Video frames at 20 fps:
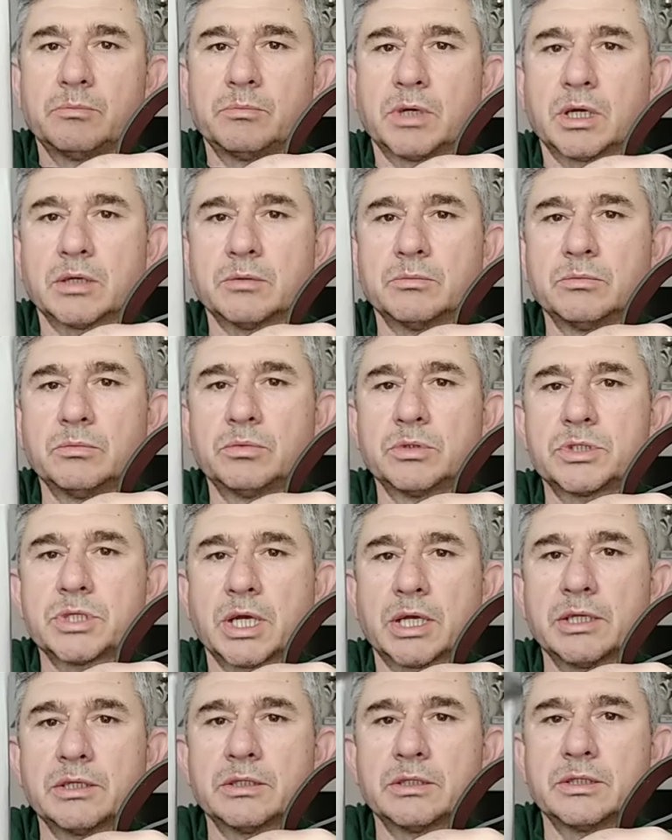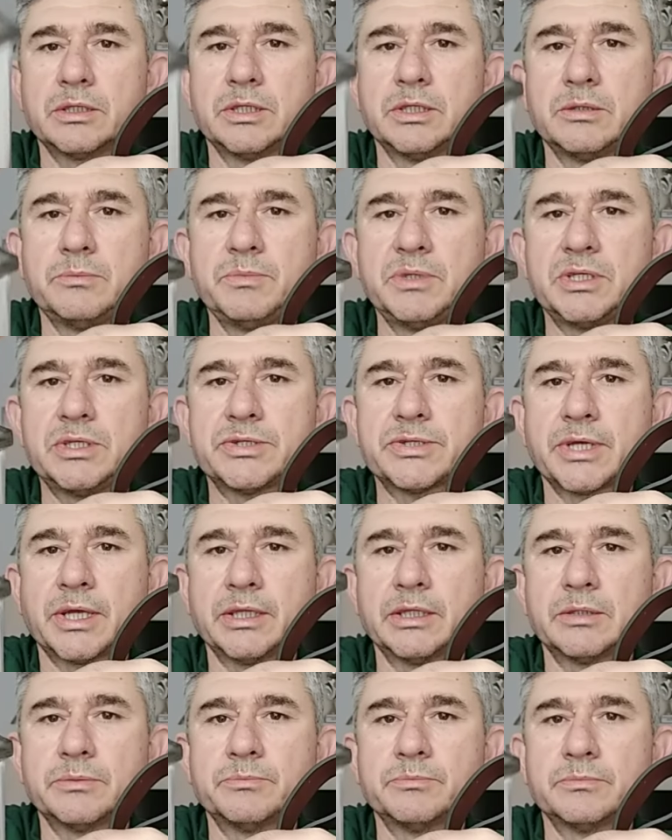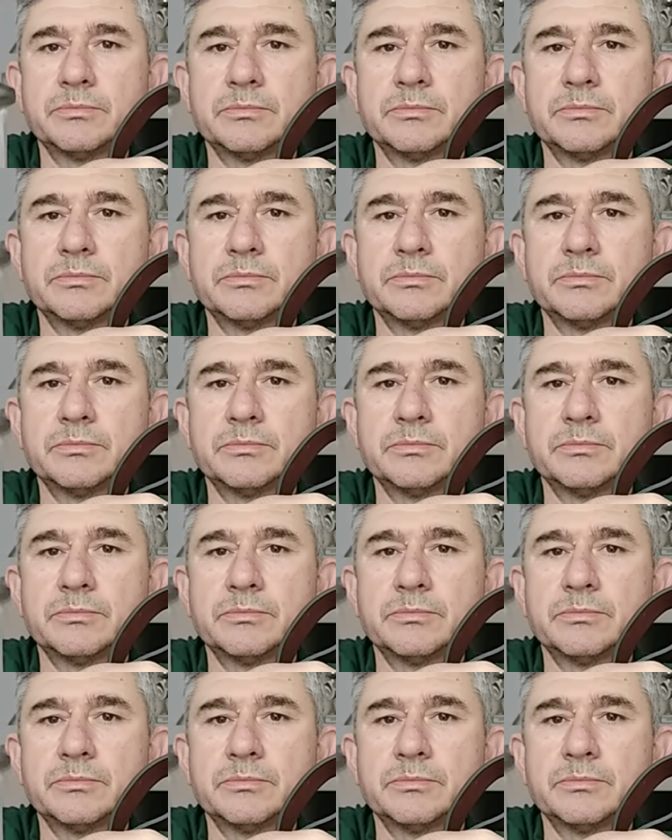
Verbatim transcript: Bakın bu bıçak 22 santim.